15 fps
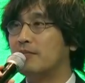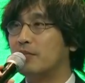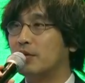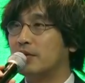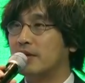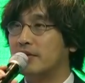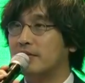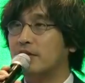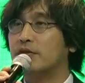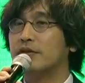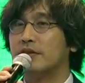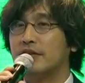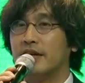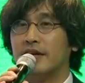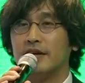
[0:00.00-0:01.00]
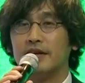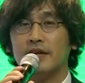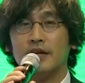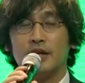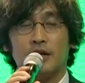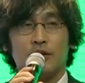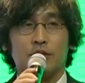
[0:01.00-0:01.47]
한번 했었는데
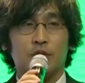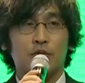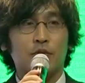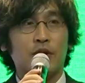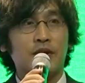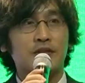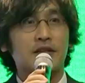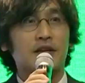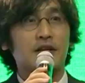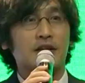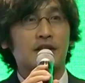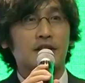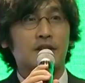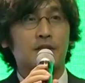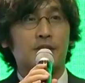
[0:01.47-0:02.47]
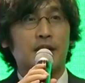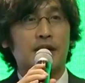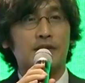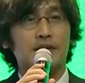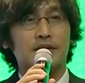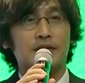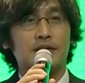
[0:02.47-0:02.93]
저도 굉장히
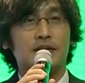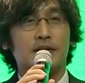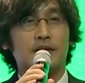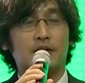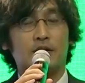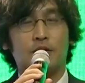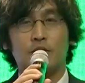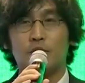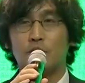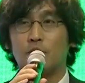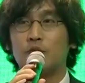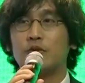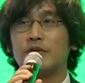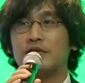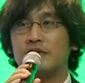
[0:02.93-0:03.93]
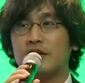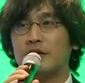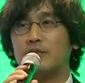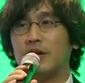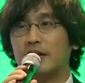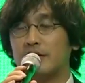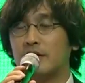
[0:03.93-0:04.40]
많은 어, 좋은
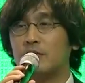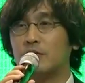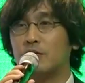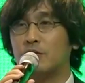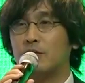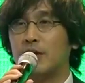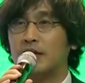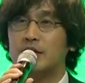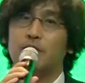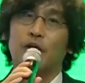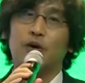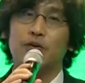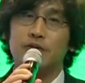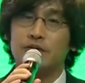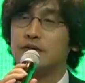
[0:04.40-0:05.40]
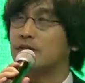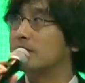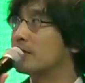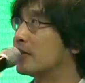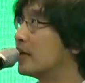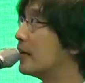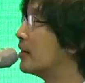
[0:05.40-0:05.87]
인상을 받았고 많이
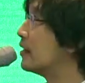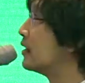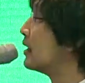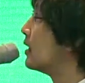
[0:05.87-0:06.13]
배웠었습니다.